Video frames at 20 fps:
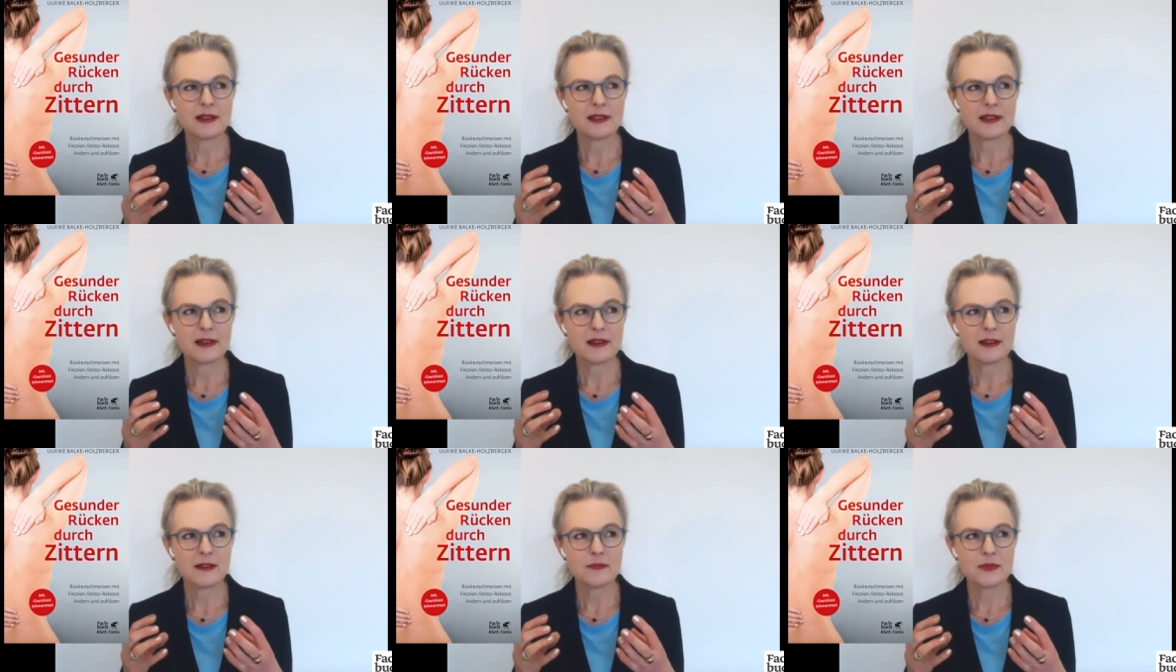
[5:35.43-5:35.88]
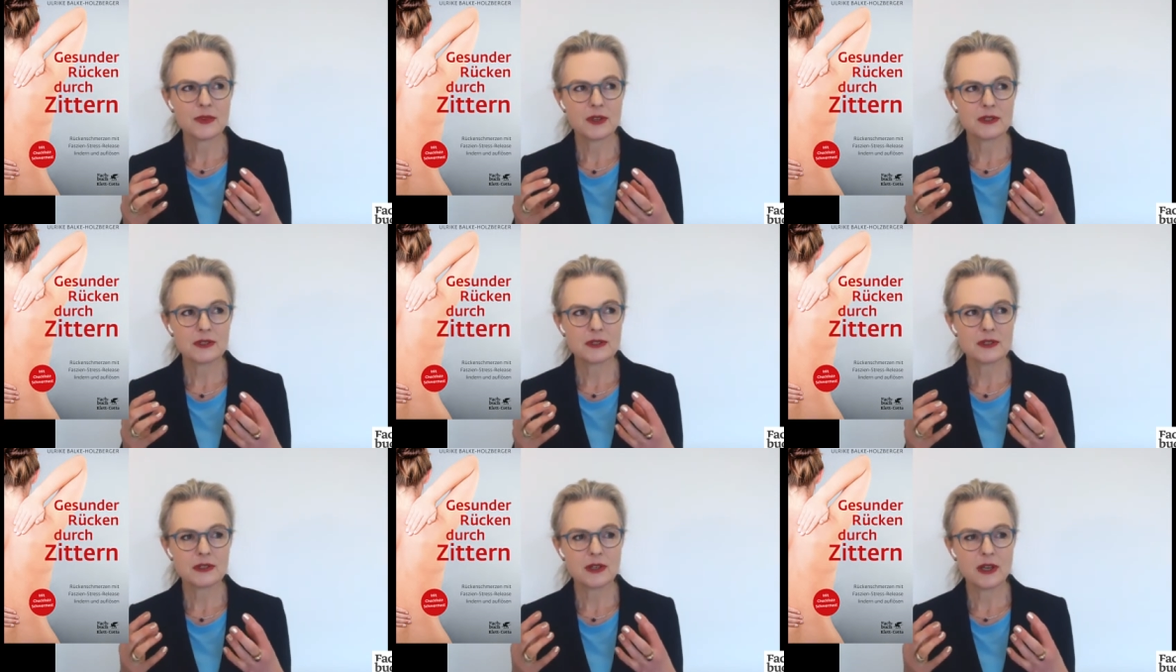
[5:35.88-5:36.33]
ja,
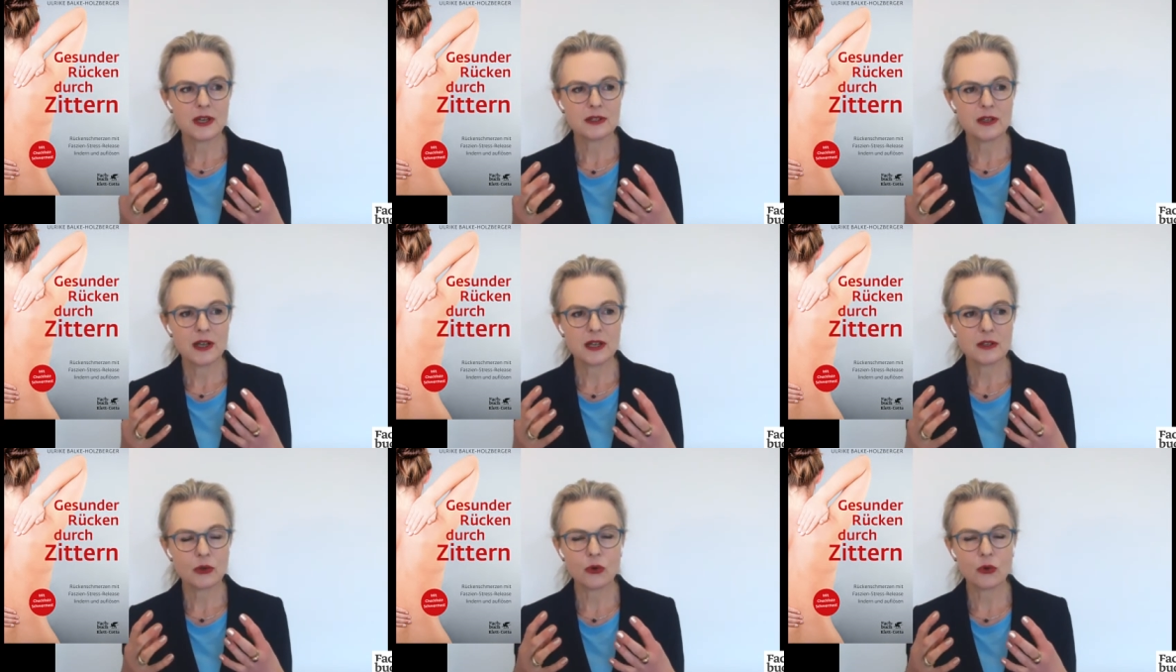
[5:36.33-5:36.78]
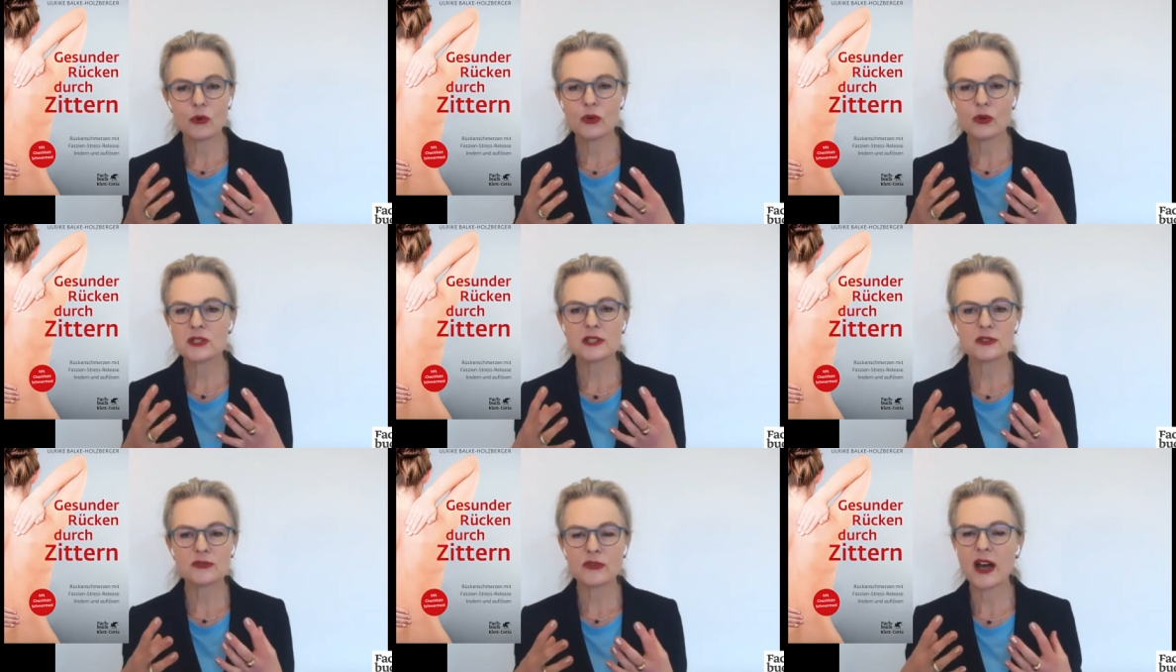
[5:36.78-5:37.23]
das ist ein, ein
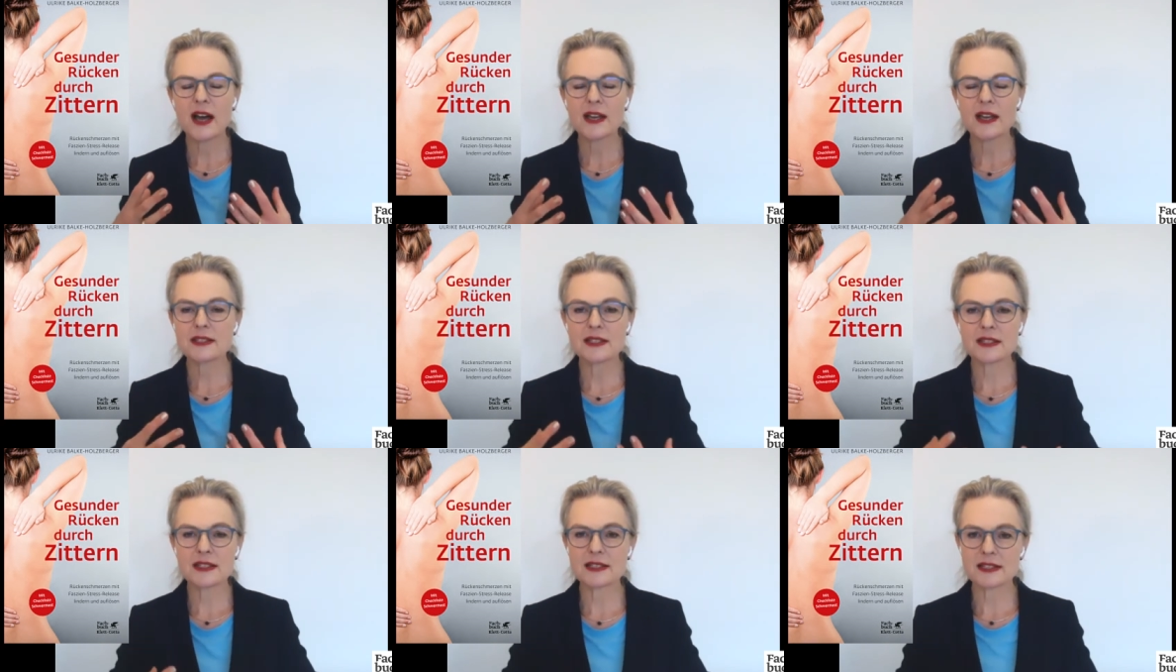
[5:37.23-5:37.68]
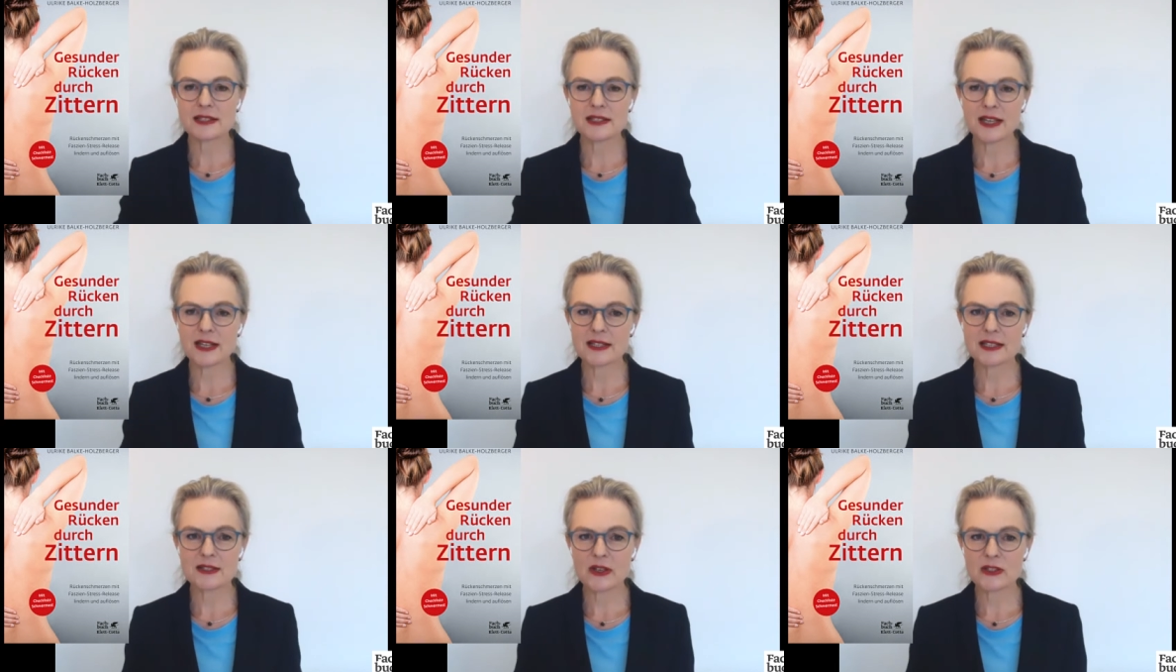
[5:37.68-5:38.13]
großes, fasriges Netz,